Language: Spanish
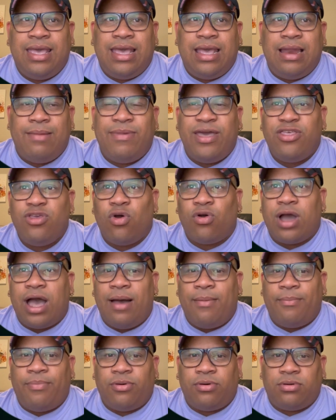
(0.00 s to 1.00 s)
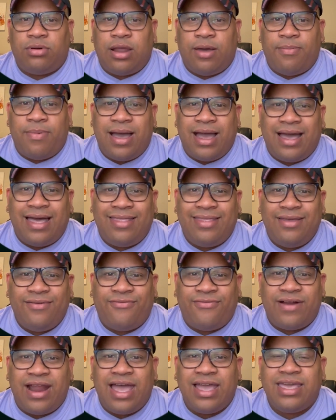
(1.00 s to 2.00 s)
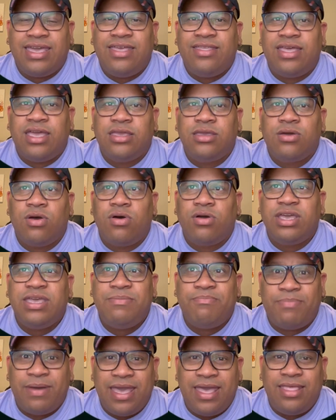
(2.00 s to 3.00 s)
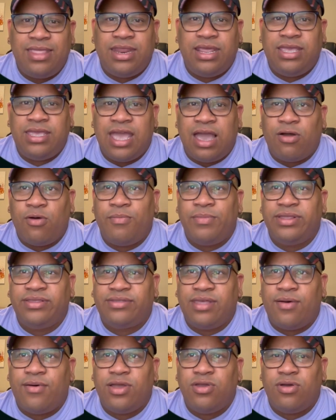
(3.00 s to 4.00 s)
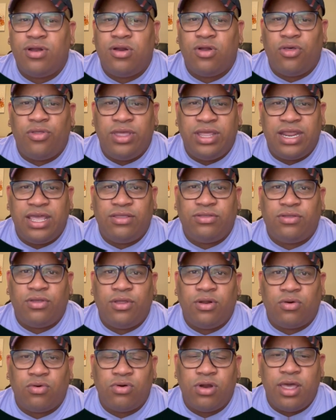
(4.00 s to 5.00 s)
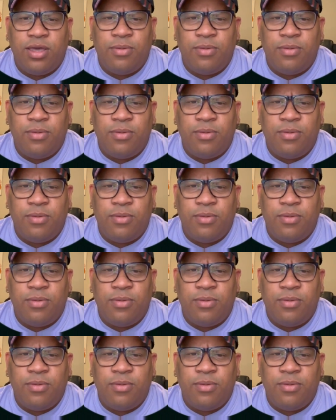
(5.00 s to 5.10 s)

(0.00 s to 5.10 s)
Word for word: el medio campo, las bajas de Frankie de John y Pedri. Ya comentaba yo en los directos del los